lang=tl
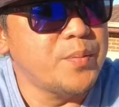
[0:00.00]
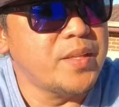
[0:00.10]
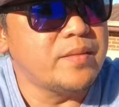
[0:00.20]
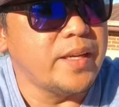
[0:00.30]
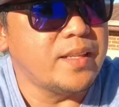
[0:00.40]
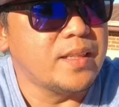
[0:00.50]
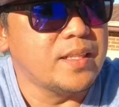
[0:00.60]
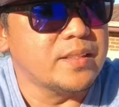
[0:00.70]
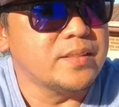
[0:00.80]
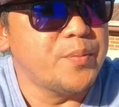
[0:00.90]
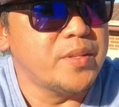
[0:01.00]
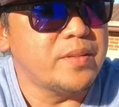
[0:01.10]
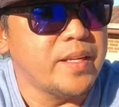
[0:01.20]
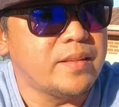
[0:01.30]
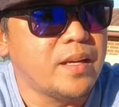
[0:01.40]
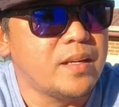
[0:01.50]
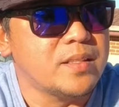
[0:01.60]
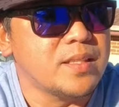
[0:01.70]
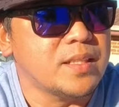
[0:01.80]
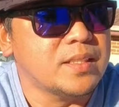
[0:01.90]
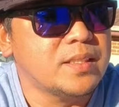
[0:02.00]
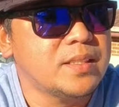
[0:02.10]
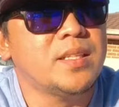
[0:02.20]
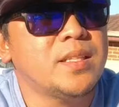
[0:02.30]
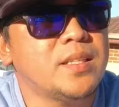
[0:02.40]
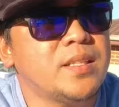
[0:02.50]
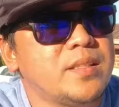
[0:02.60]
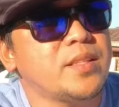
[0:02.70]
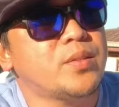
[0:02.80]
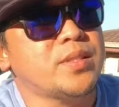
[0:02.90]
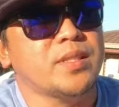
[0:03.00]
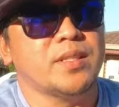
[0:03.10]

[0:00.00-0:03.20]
78 lang, 78 dollars lang dito